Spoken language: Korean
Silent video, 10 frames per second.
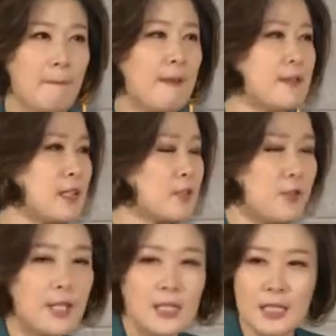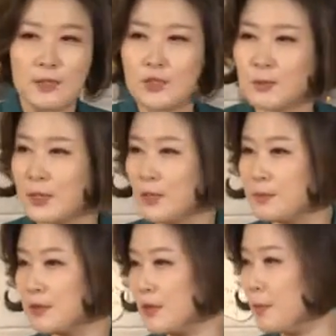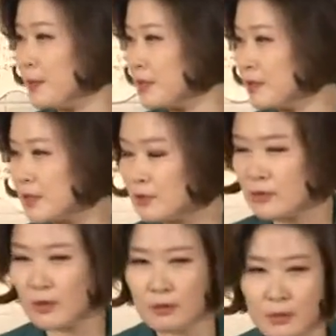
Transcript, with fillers: 굉장히 전달이 잘 될 수밖에 없어요. 옆에서 친구가